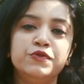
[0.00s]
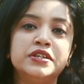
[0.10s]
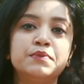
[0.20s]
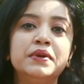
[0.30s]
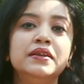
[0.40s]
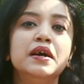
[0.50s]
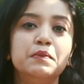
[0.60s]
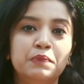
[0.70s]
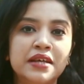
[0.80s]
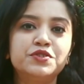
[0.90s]
ভিটামিন
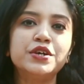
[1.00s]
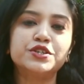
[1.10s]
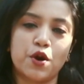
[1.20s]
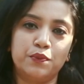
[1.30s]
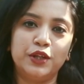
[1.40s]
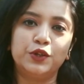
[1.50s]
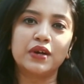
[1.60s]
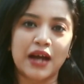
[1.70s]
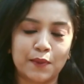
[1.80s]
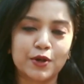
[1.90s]
বি থ্রি সমৃদ্ধ
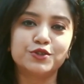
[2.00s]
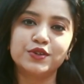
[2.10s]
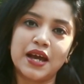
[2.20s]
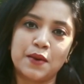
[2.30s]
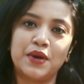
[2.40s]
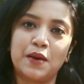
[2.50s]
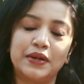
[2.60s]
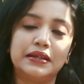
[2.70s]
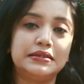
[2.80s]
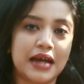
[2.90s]
খাবার যদি আমরা
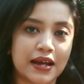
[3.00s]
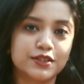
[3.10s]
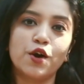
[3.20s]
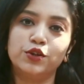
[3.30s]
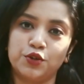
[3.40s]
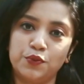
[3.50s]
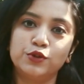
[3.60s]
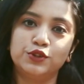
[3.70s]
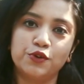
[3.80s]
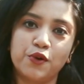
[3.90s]
আমাদের ডায়েটে
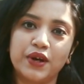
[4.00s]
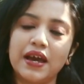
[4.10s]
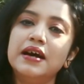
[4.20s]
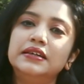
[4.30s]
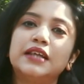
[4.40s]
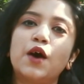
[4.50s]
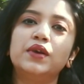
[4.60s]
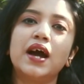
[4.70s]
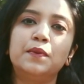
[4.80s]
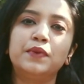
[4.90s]
অন্তর্ভুক্ত করি
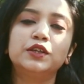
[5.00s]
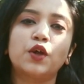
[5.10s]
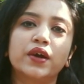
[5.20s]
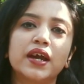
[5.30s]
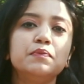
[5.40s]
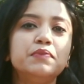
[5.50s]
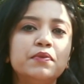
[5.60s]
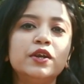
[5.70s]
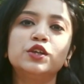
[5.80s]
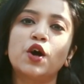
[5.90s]
তাহলে আমরা ত্বকের
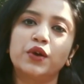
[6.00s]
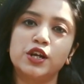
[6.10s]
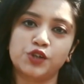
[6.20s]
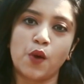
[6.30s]
বিভিন্ন ধরনের